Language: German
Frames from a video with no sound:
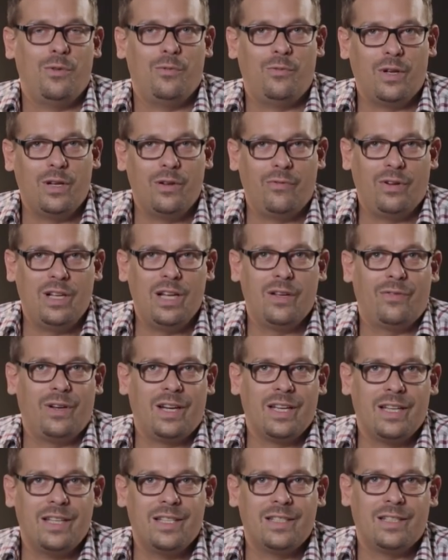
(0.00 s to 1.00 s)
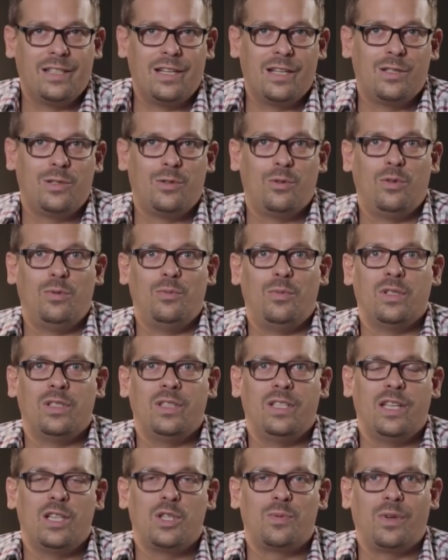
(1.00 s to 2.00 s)
Für eine fehlerfreie Installation
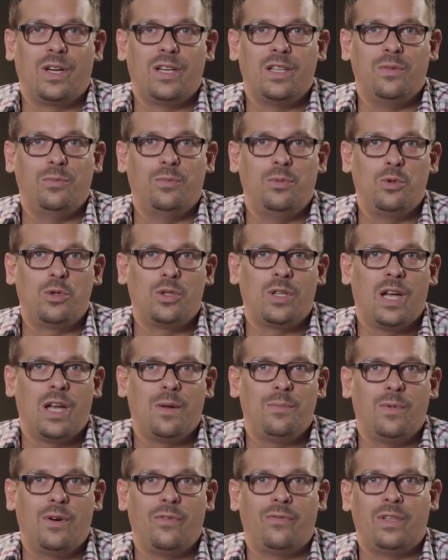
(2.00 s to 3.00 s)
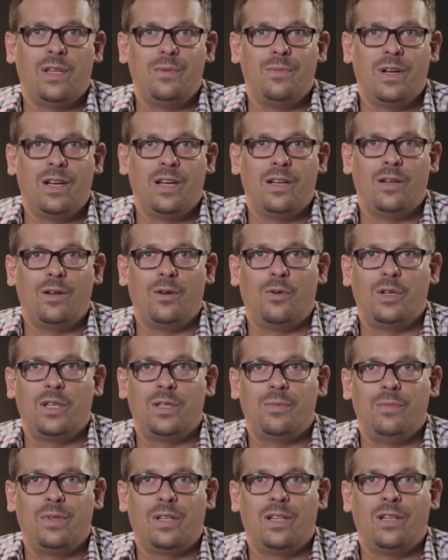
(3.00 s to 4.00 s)
müssen die entsprechenden Buchstaben auf Dimmer,
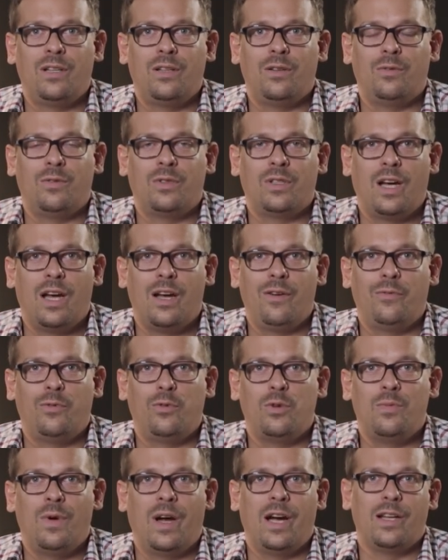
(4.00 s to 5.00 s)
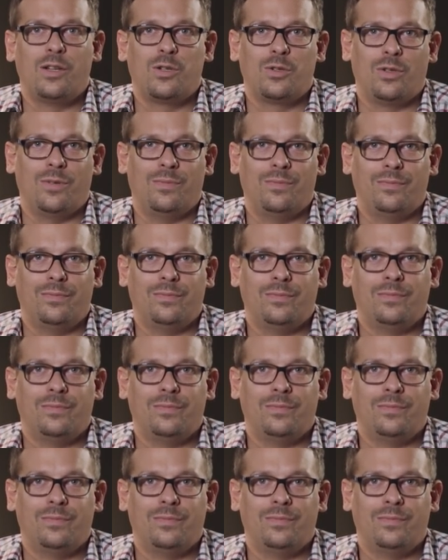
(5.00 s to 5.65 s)
Leuchtmittel und Trafo übereinstimmen.